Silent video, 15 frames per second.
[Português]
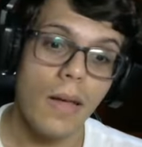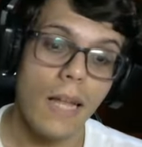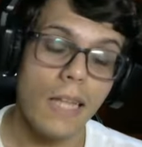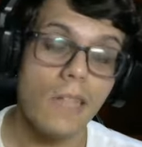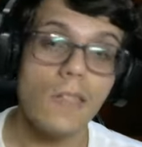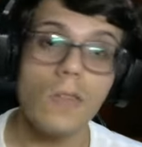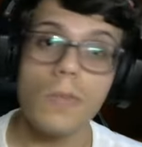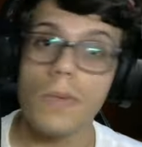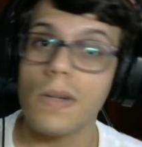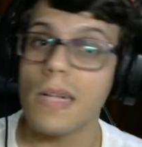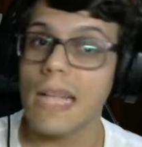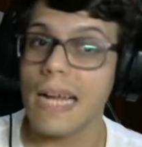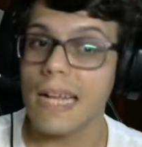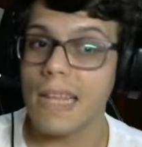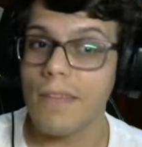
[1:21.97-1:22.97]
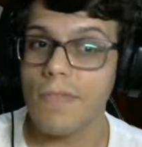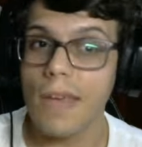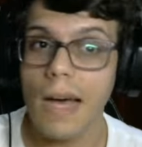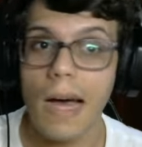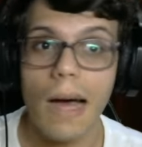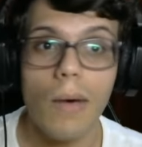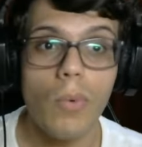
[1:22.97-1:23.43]
Analisa comigo, galera. A
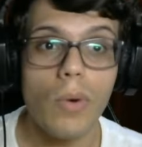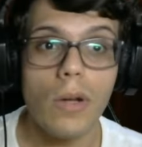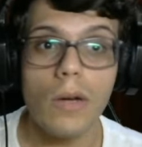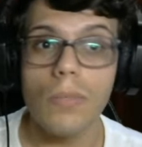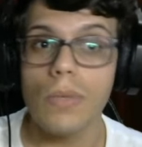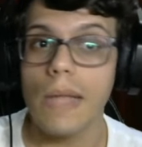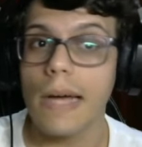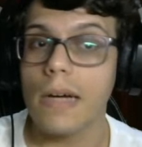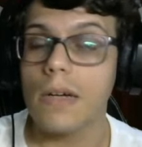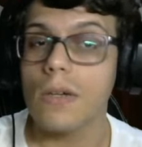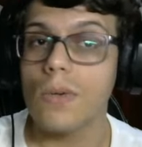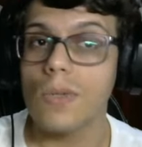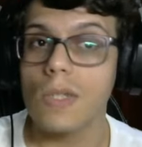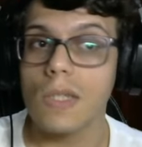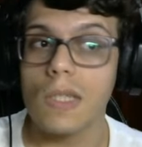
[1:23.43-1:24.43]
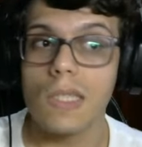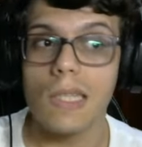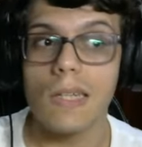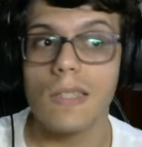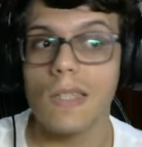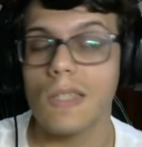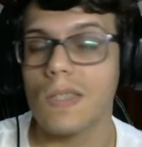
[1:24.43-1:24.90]
navia é a única boneca que usa
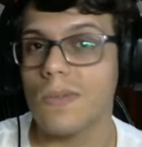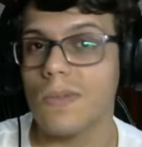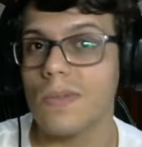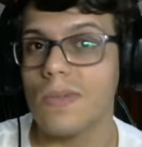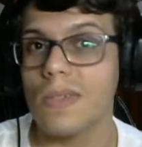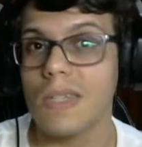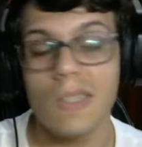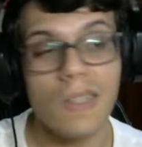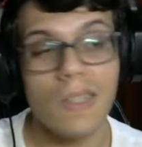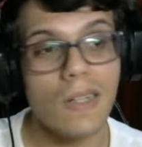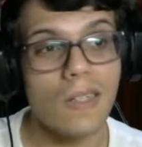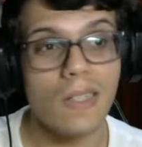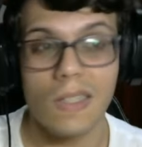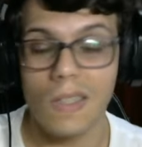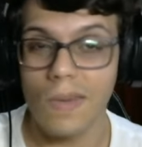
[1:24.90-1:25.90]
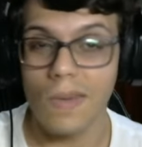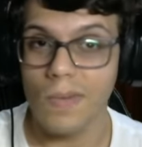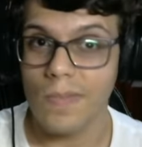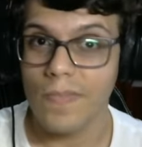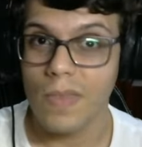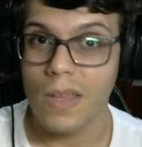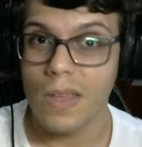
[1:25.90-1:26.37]
cristalização.
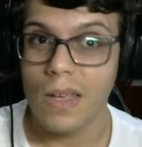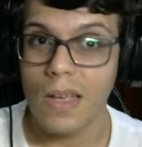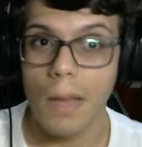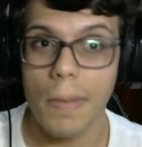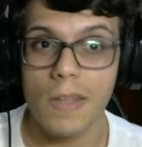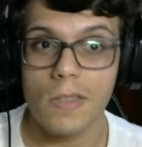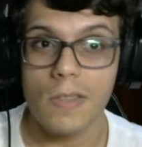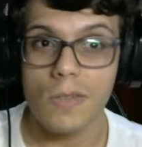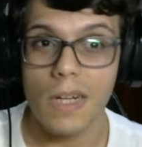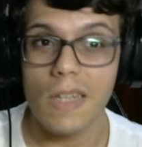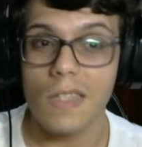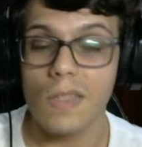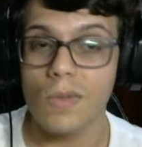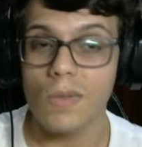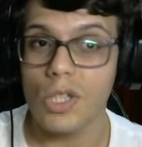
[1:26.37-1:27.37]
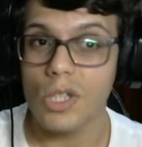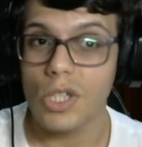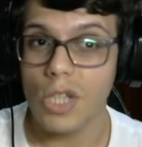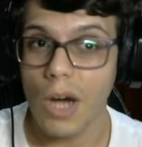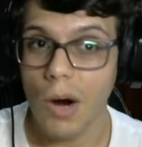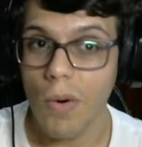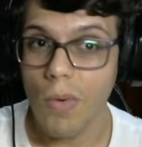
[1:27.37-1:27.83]
Cristalização é basicamente uma reação de
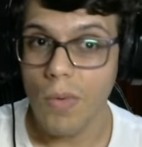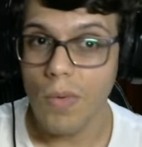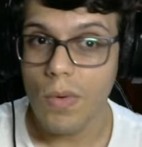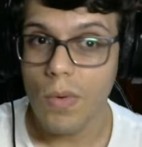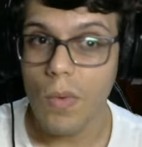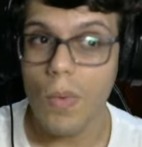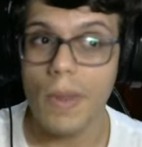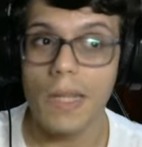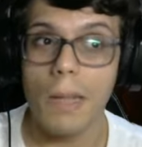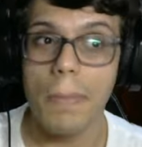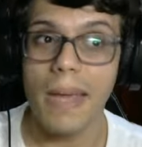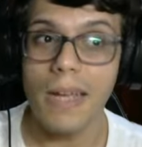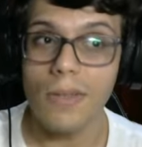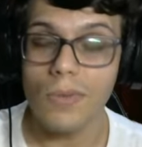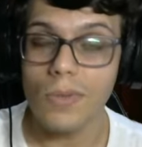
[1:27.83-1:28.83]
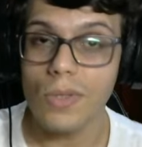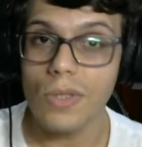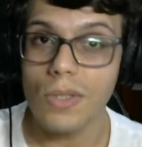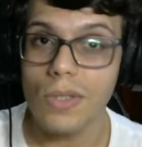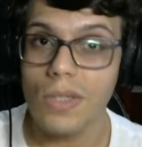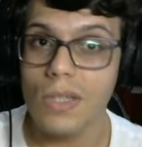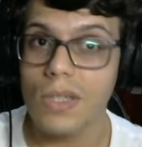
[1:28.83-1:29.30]
gel com
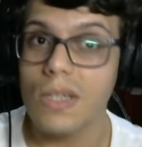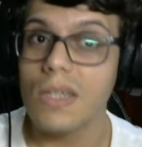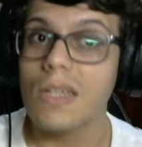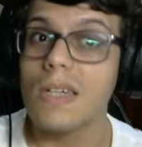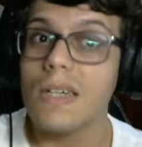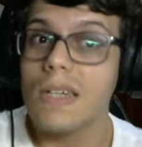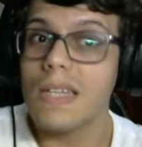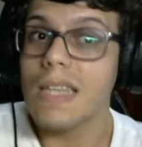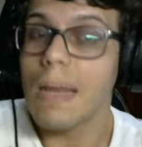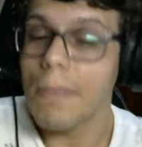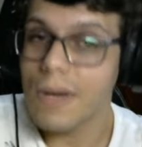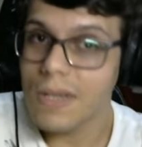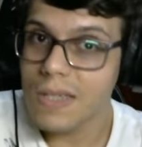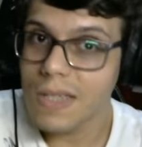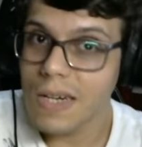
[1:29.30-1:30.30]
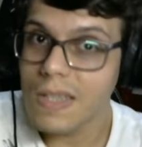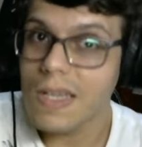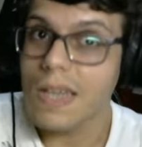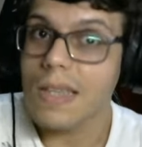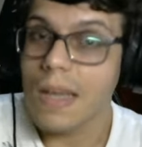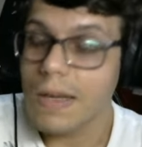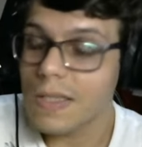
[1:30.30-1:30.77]
elementos que dá para
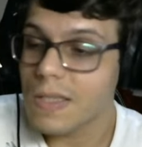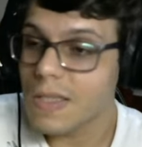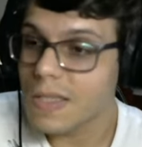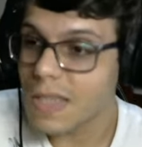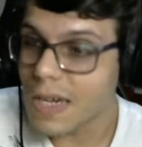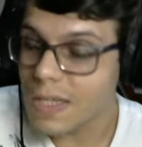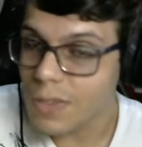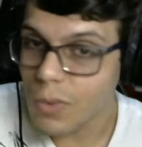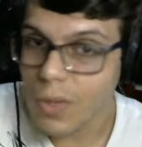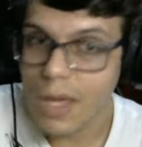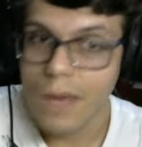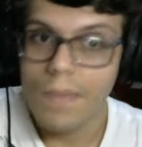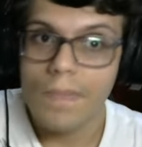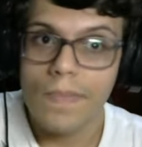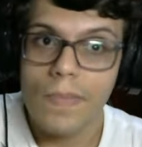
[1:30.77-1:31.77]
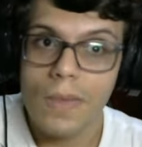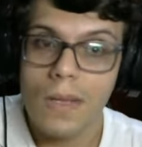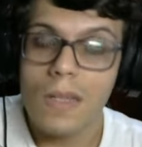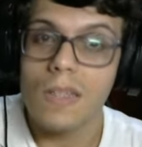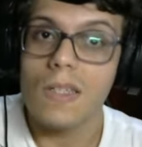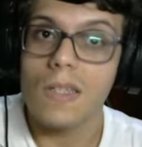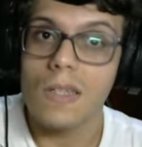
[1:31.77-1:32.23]
cristalizar. Tá, se cristaliza o quê?
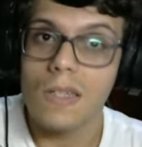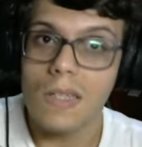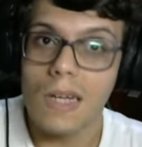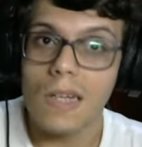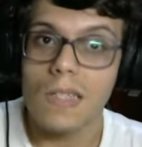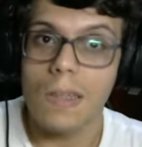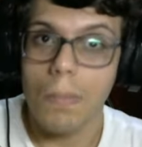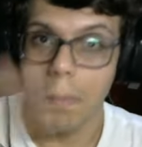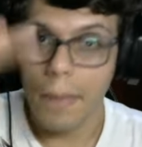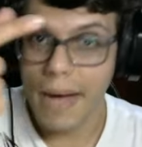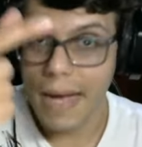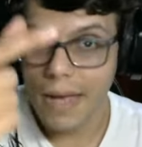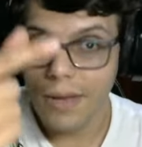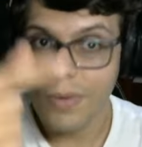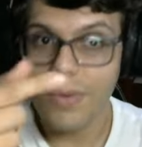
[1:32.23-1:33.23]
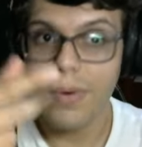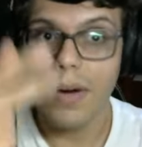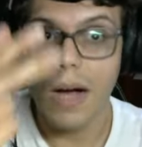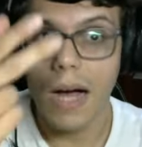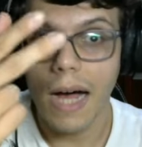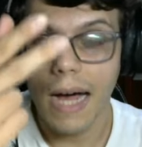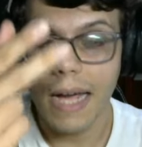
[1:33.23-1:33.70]
Você cristaliza pyro,
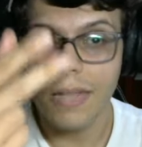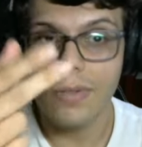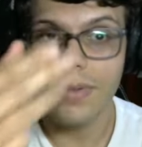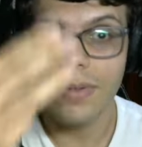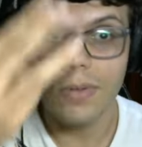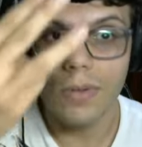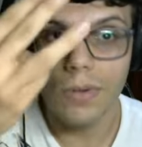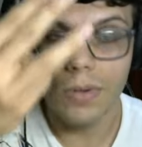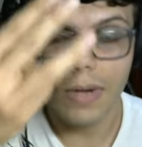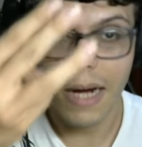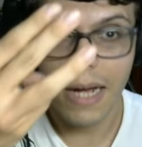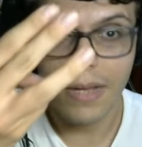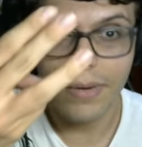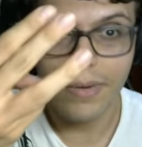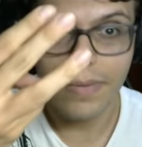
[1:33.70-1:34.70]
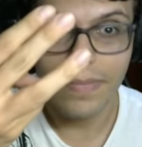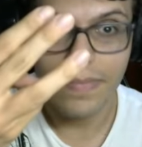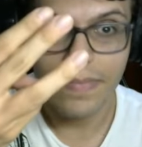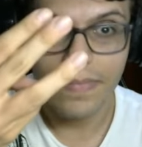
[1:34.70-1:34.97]
hydro, cryo